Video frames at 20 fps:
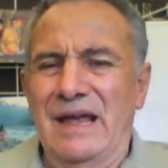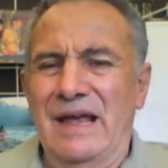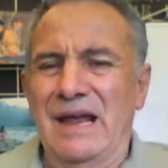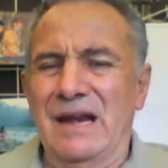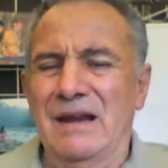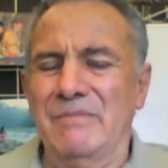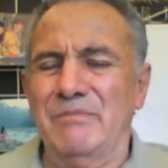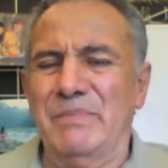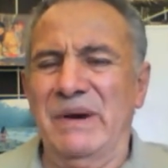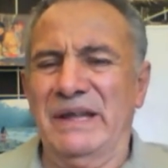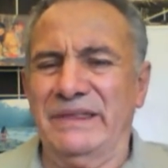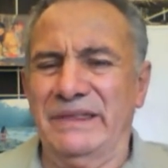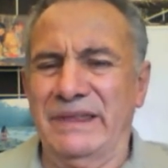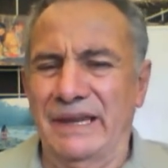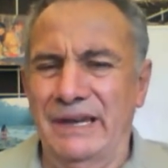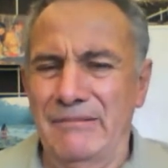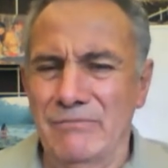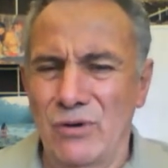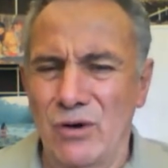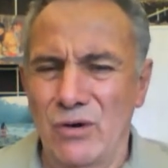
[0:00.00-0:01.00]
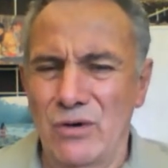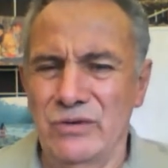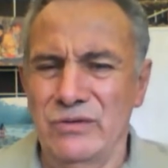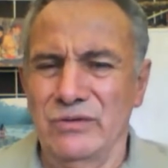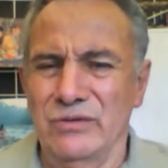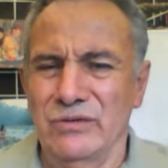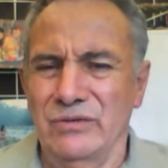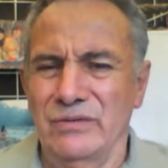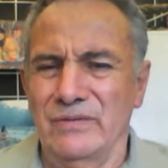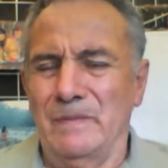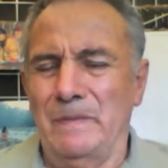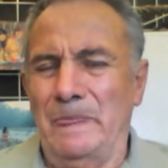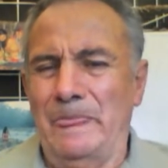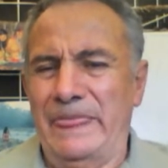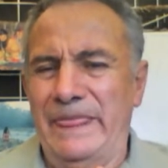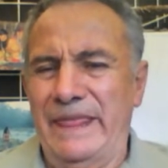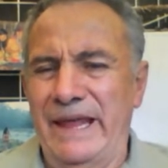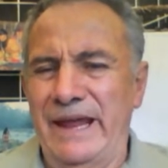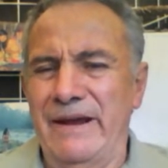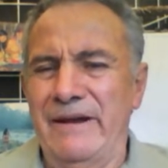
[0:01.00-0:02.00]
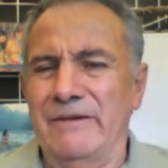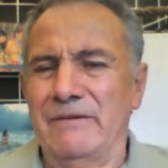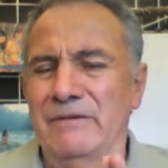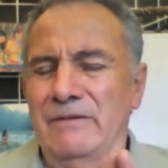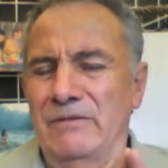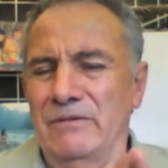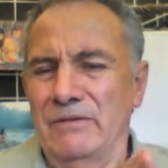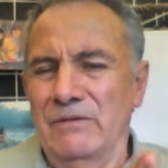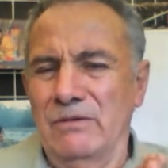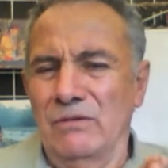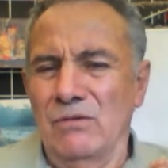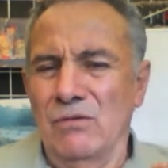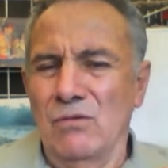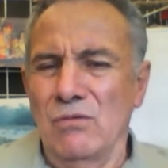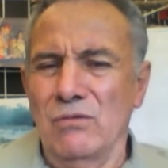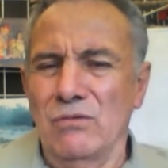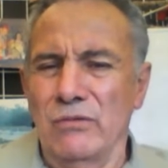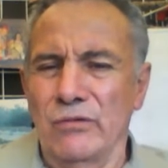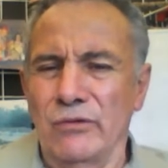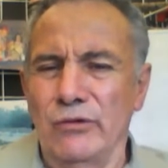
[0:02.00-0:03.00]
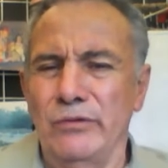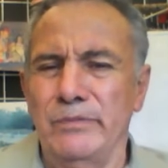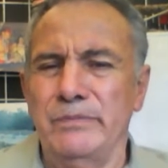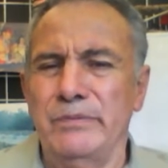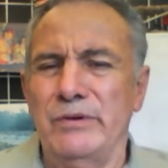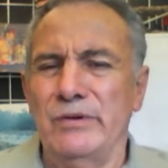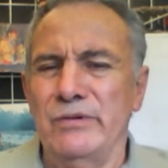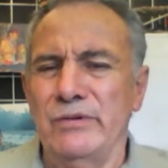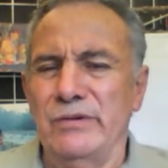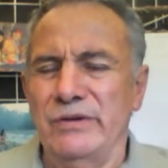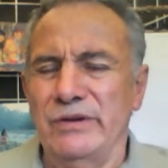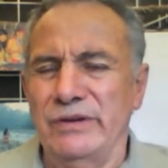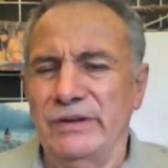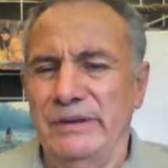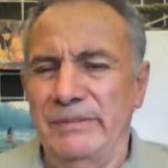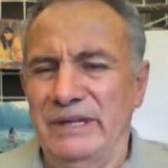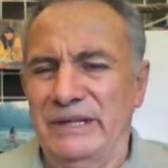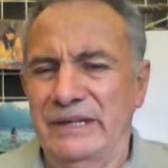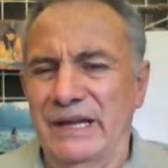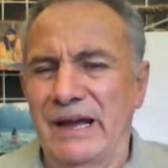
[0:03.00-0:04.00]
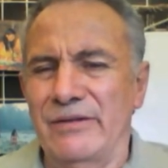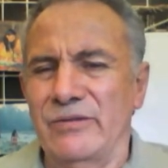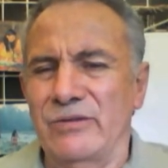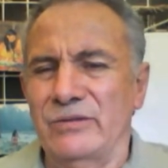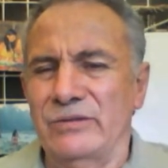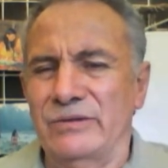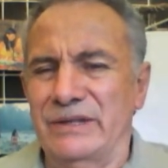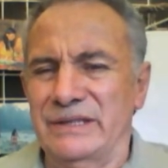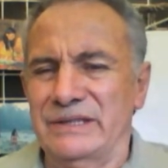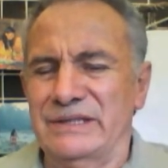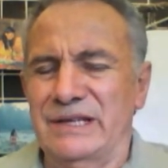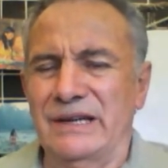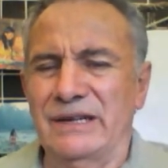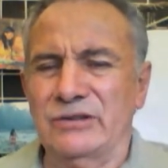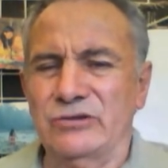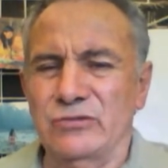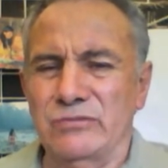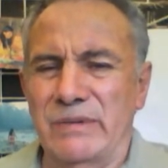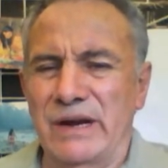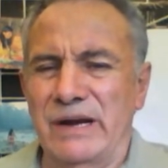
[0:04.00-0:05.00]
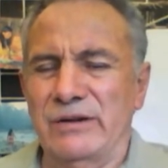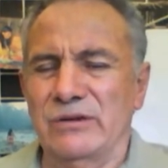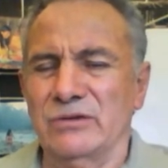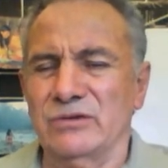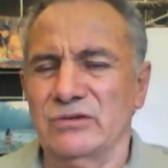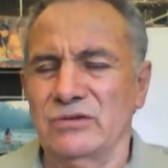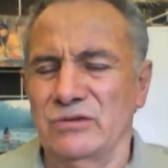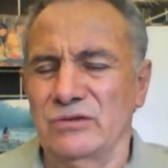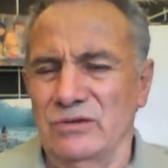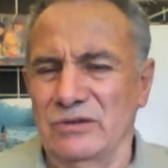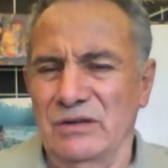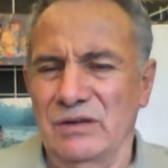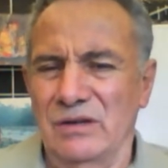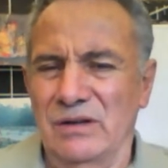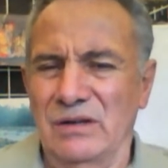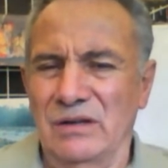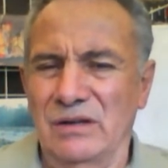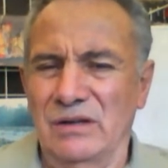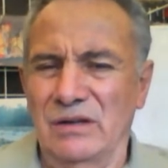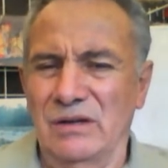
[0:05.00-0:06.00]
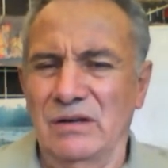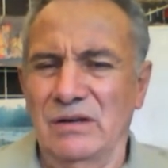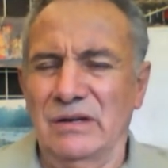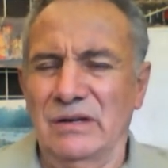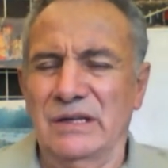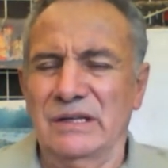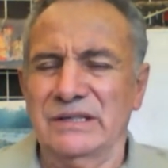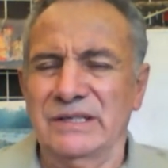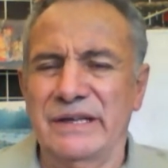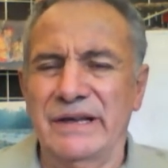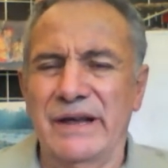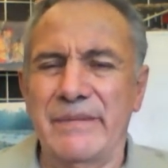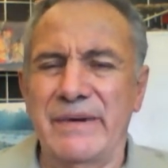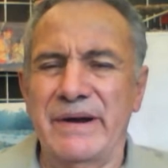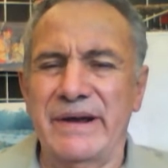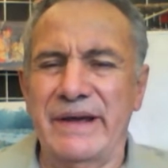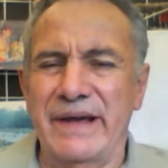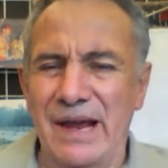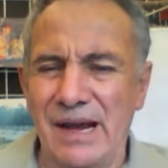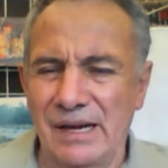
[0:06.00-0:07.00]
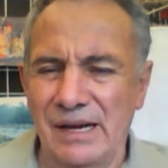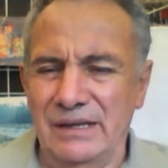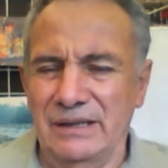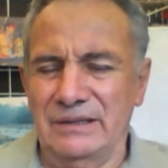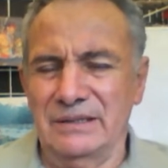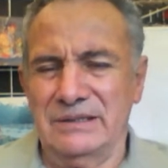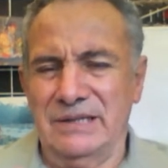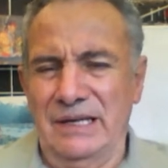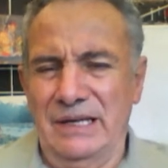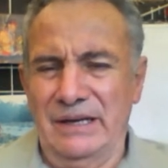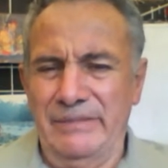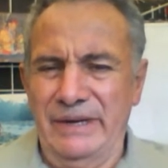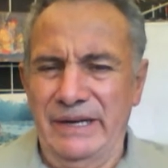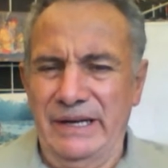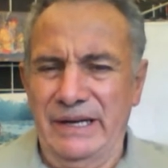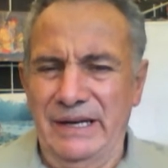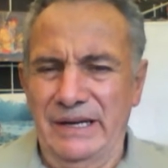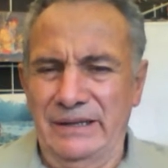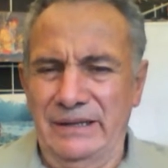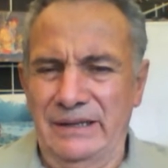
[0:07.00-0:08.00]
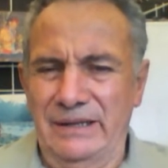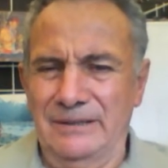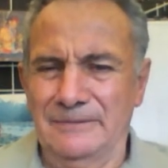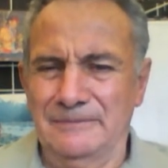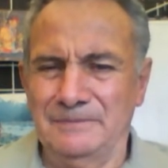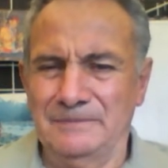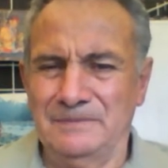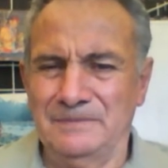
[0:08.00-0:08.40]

el patrimonio de un grupo limitado de seres humanos que se llaman élites en América Latina.